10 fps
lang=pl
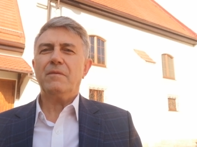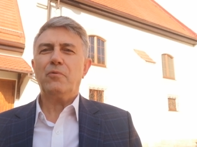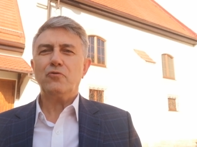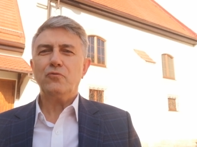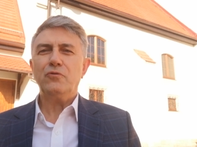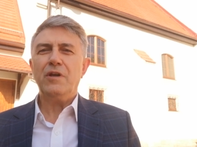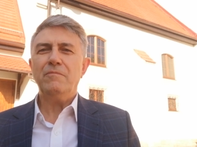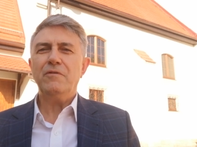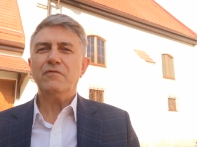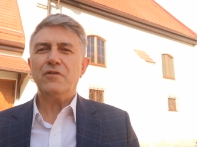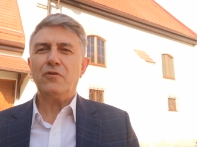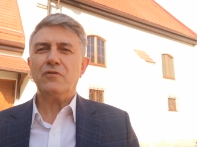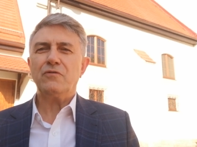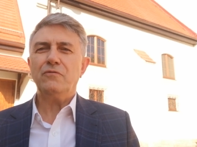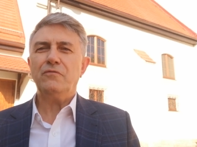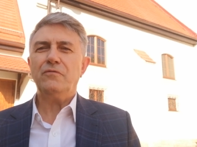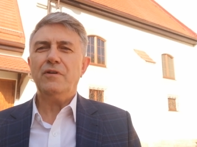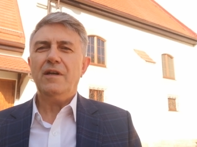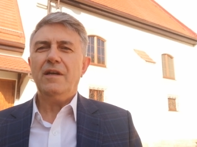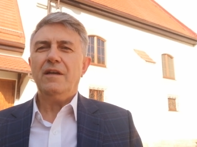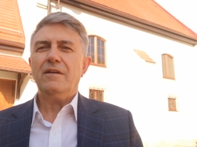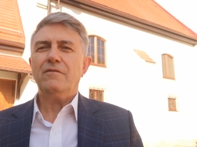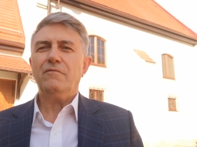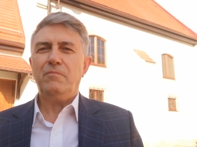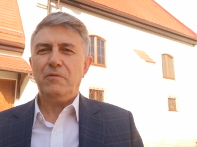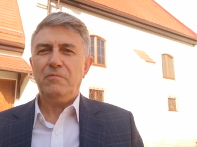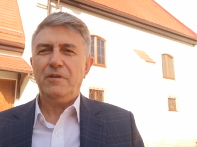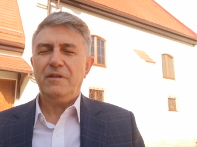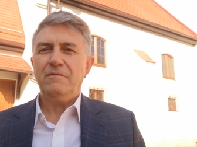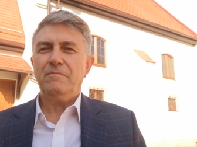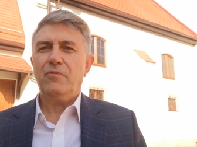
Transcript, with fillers: poszukujemy wzorców e, w Biblii,